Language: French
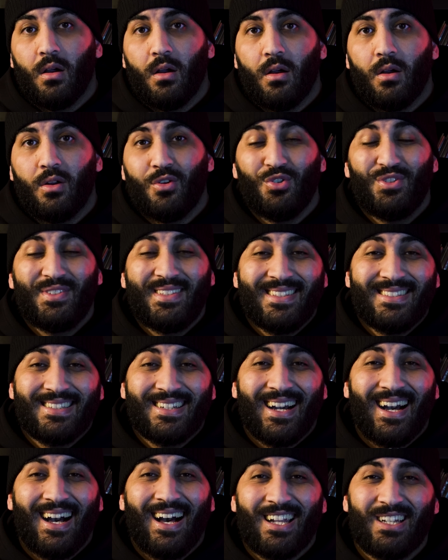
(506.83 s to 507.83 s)
le
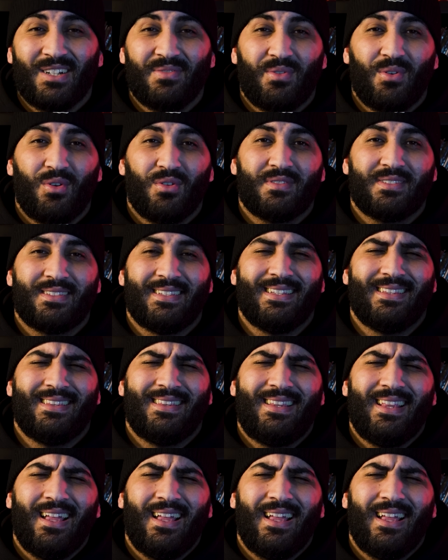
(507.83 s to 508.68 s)
titre à la France qui est